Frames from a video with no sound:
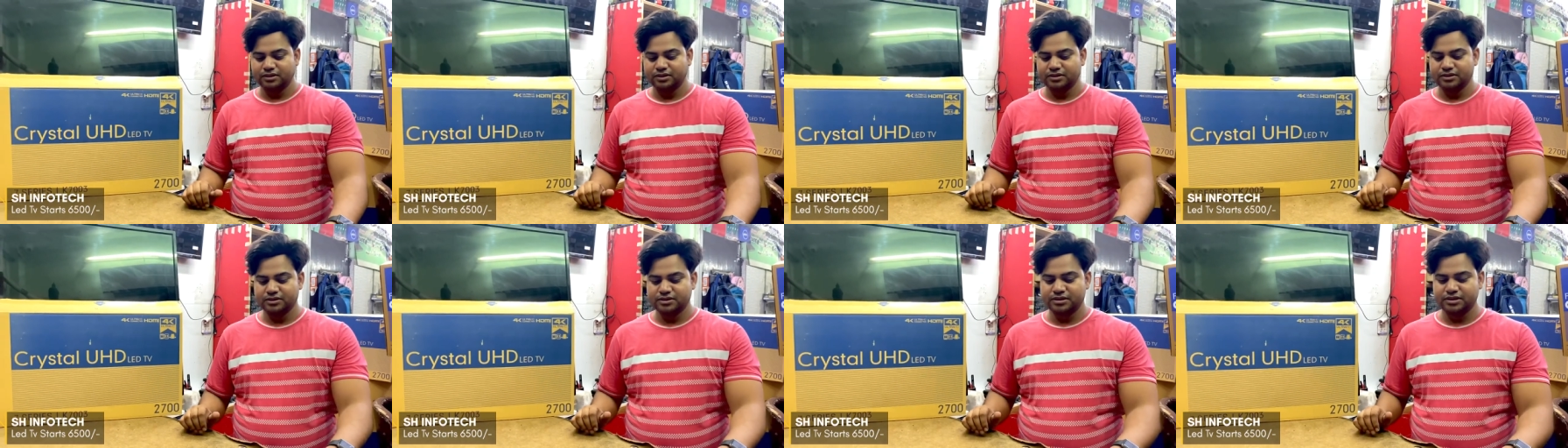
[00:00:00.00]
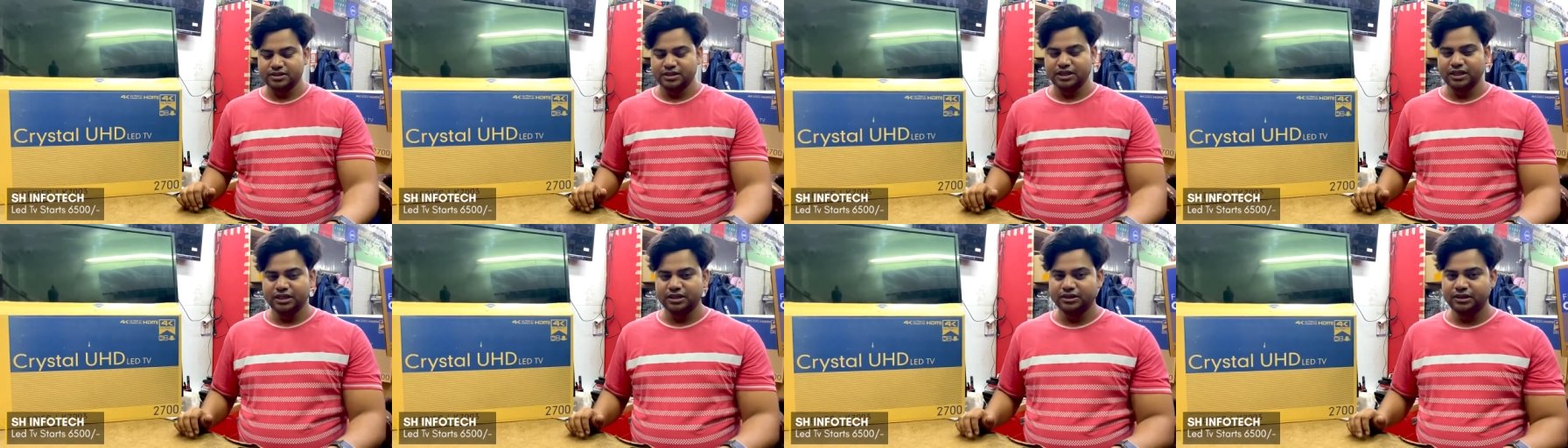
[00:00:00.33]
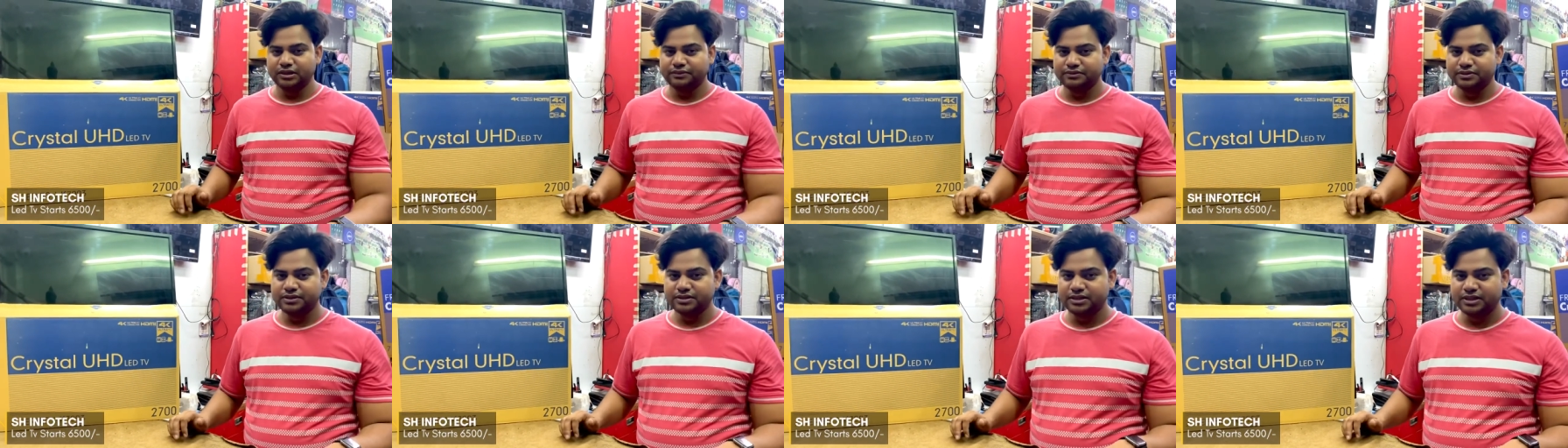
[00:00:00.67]
स्टार्टिंग
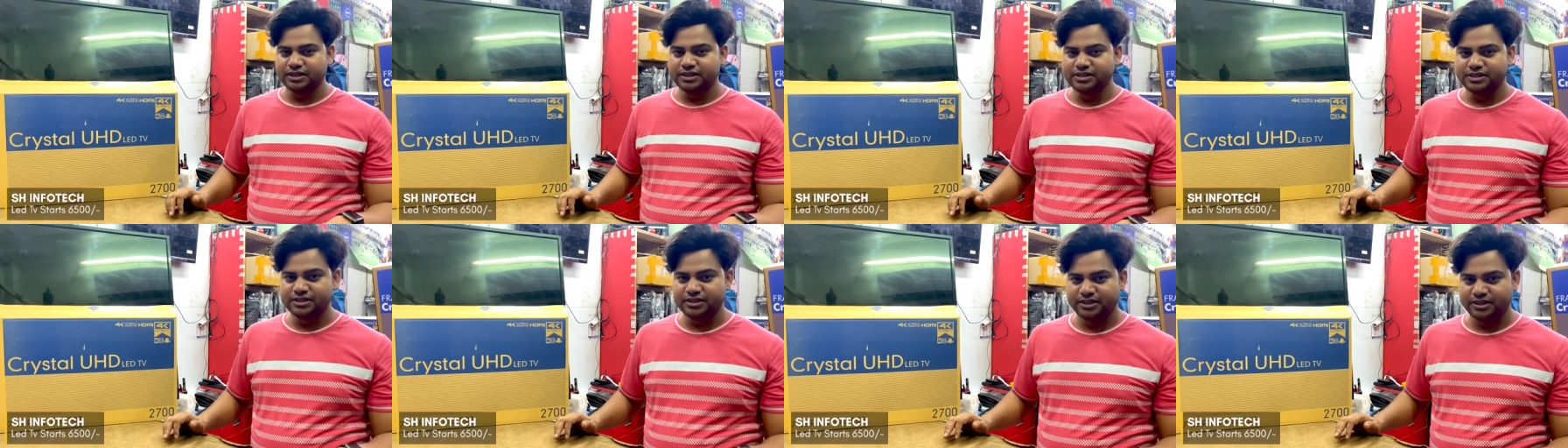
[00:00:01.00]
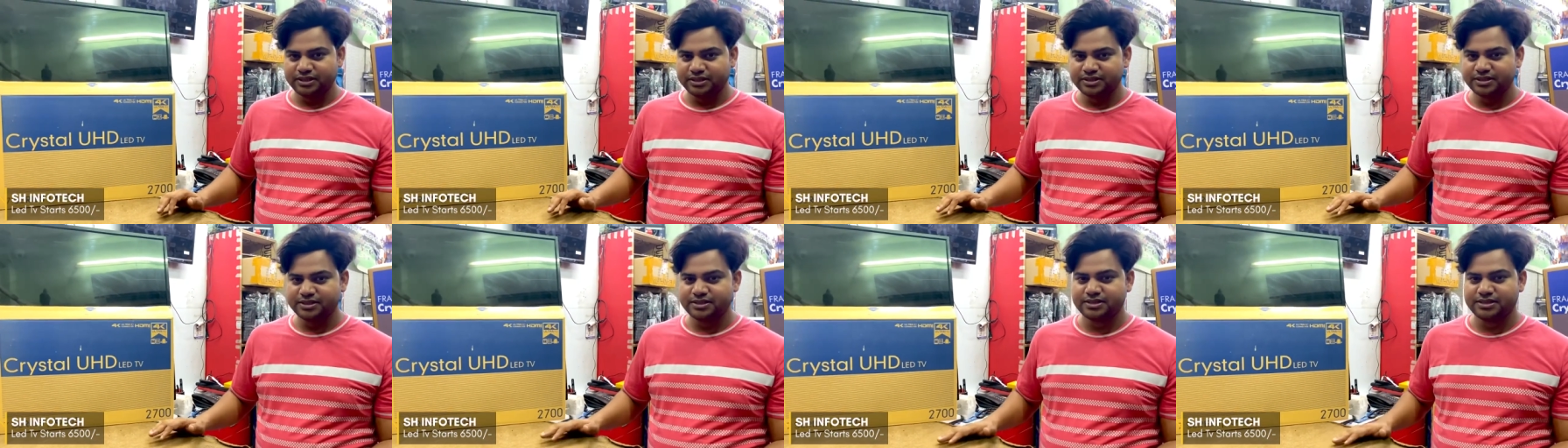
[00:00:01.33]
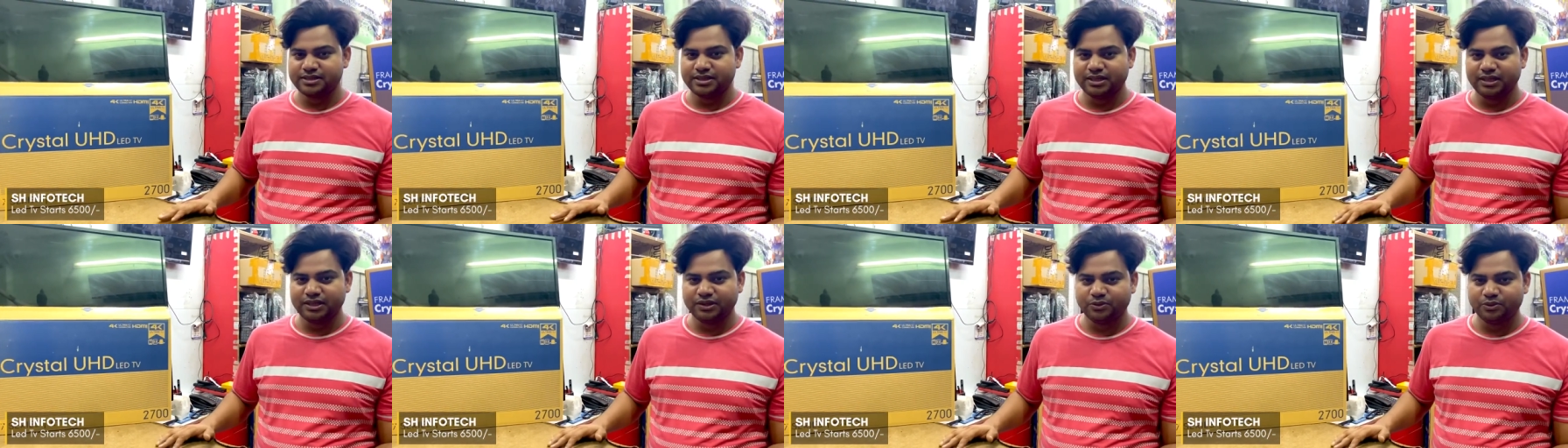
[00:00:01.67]
आपके साढ़े छह हज़ार से
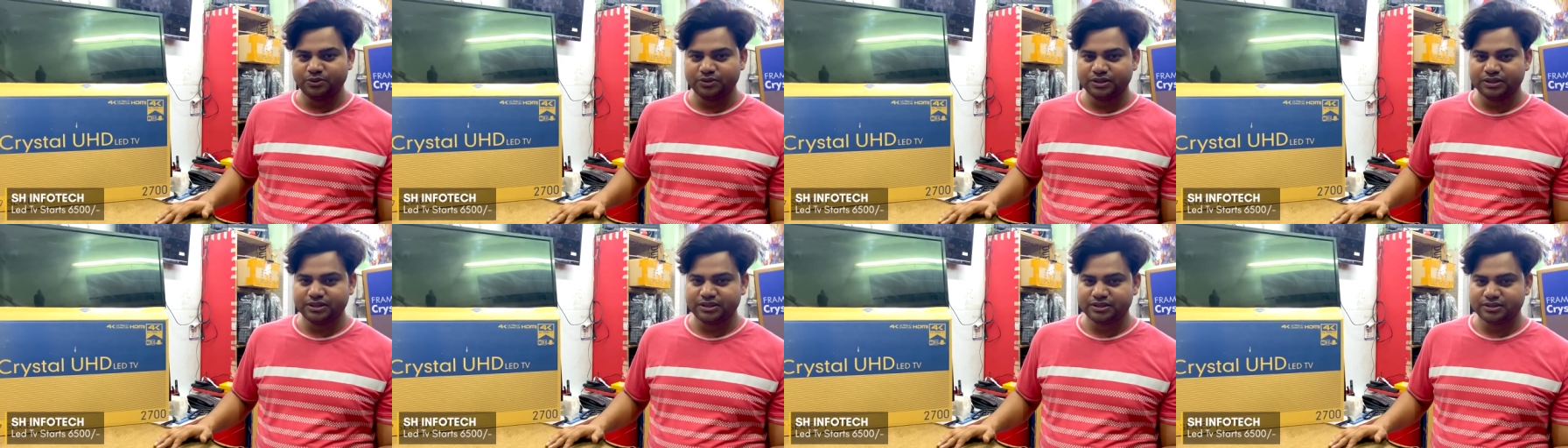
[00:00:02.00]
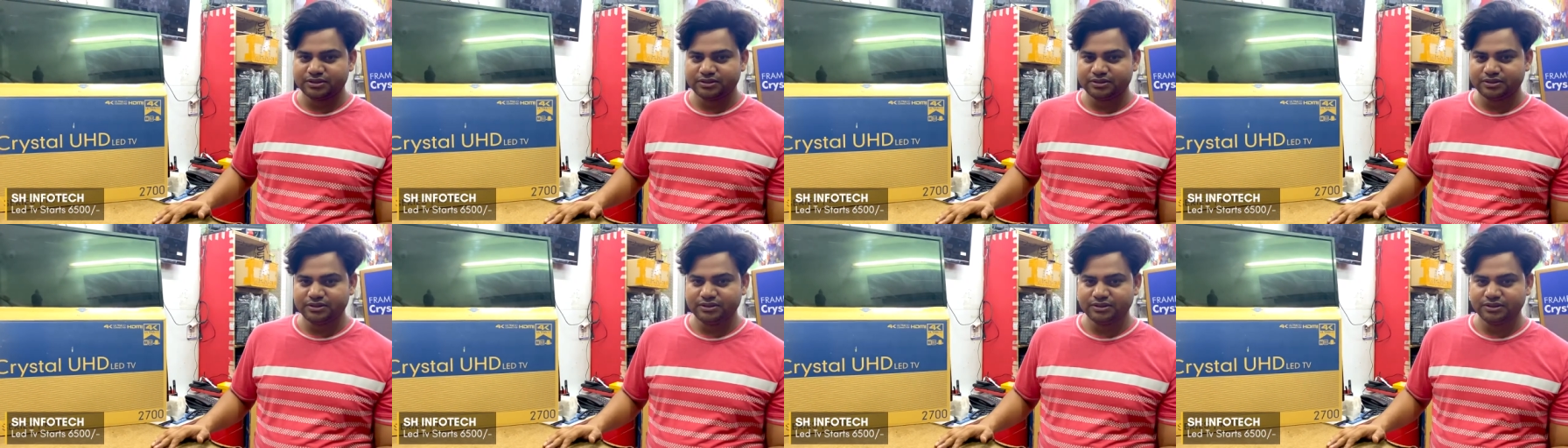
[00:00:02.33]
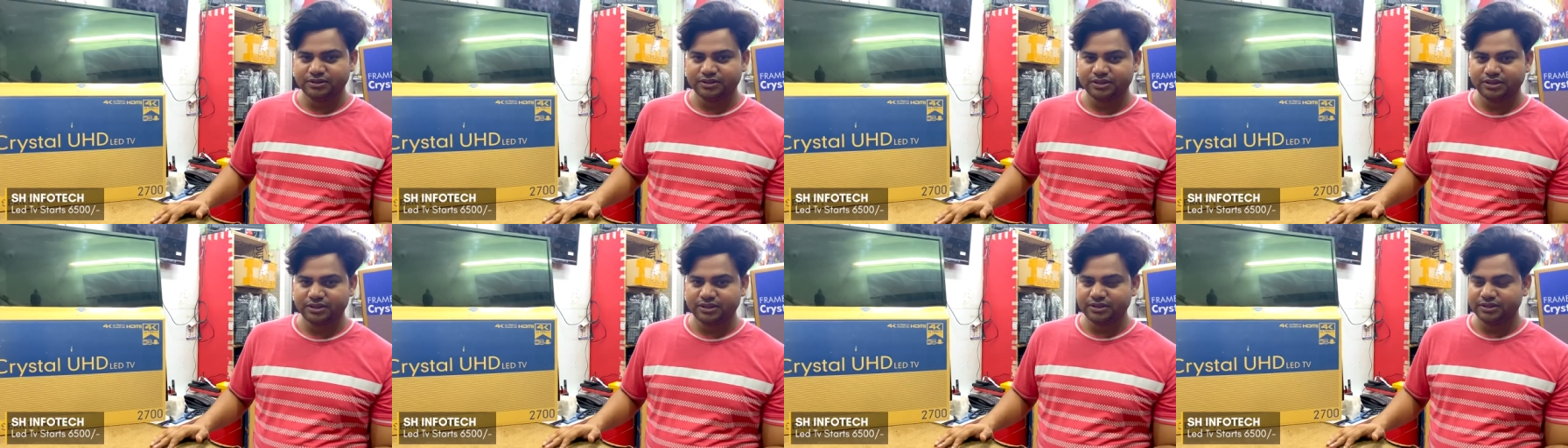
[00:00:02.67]
स्टार्टिंग हो जाएगी इसके
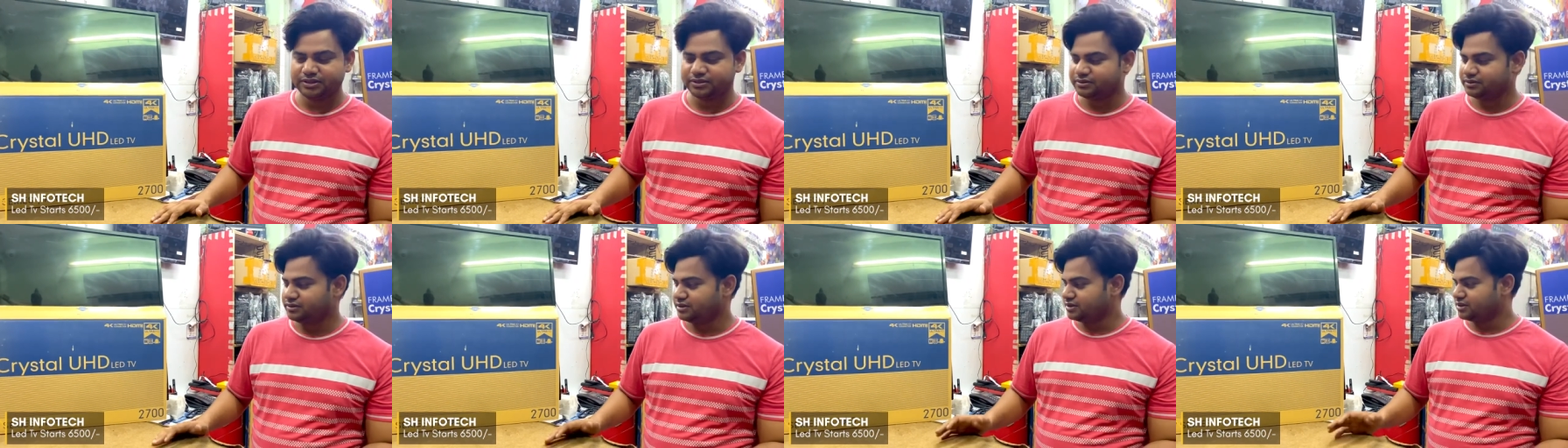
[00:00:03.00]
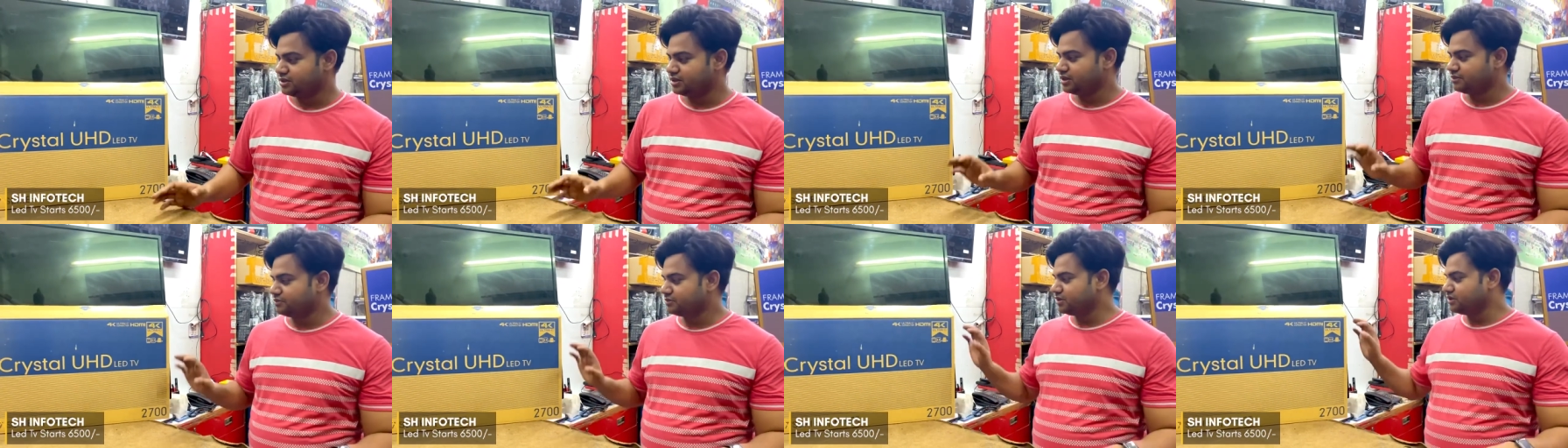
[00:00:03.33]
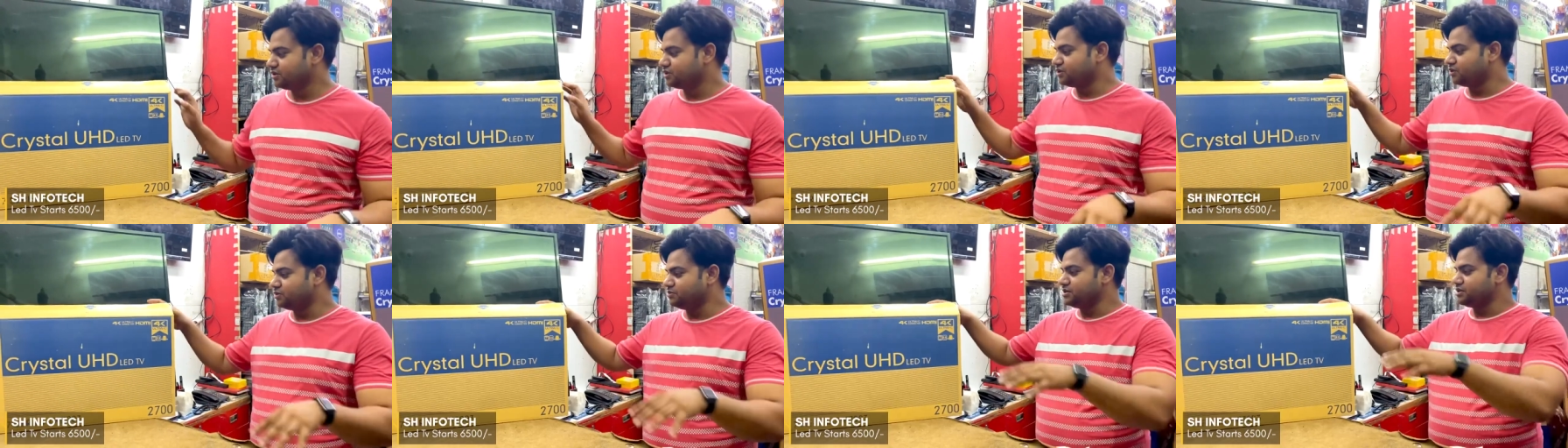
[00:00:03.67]
ठीक है ठीक है
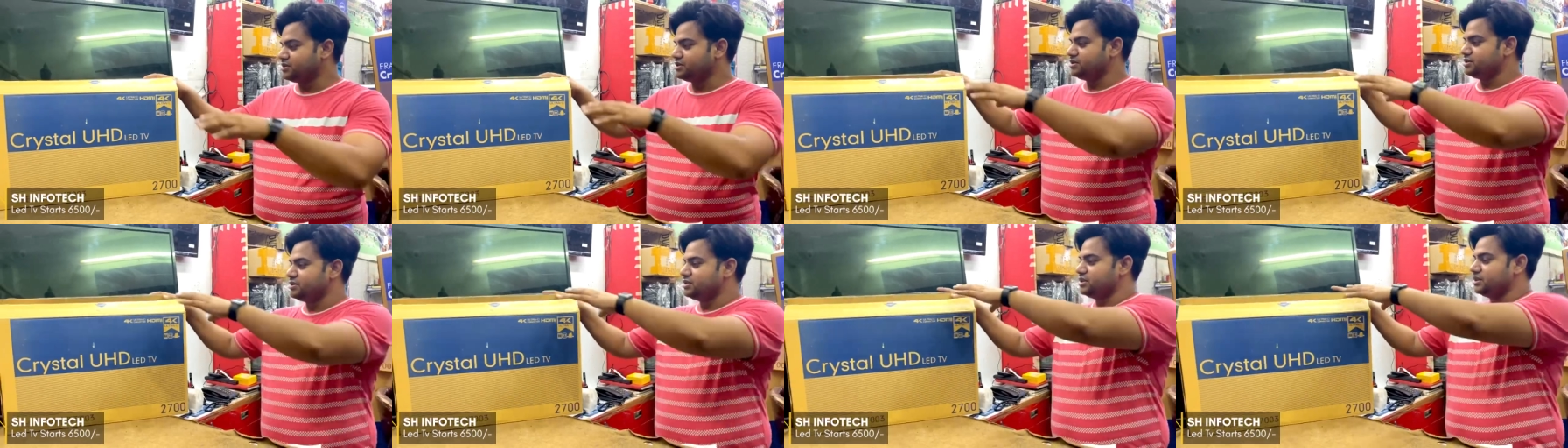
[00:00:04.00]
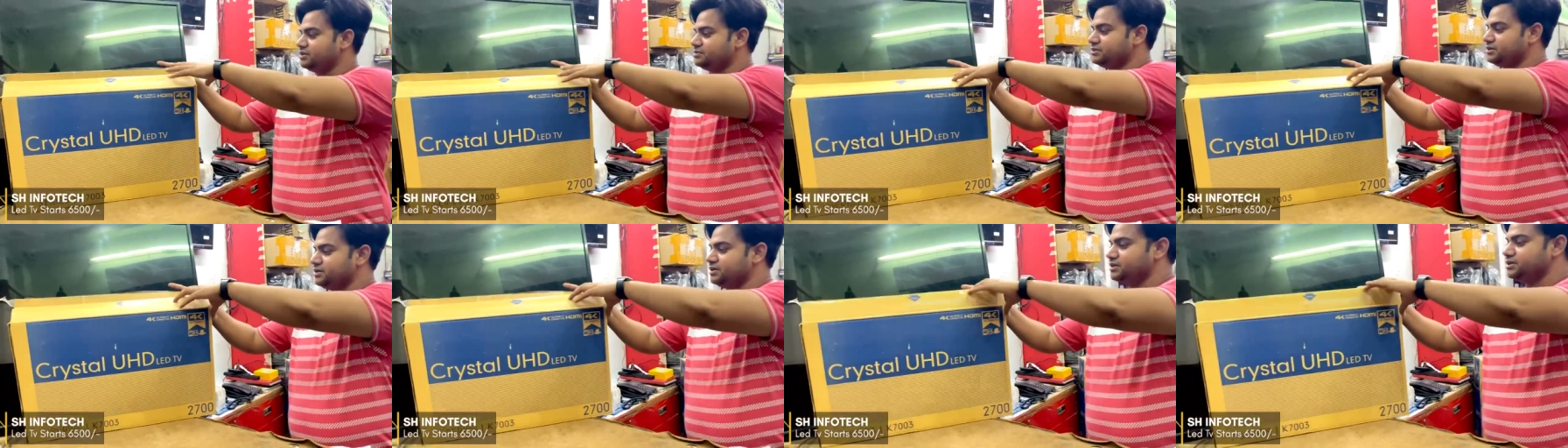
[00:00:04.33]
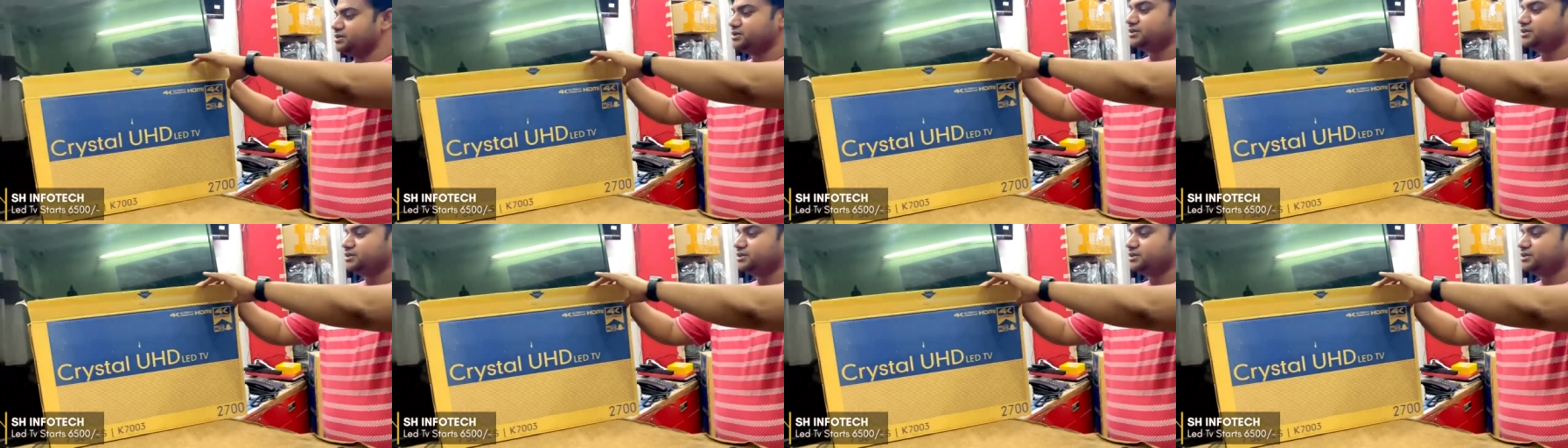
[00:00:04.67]
आपकी चौबीस इंची आपकी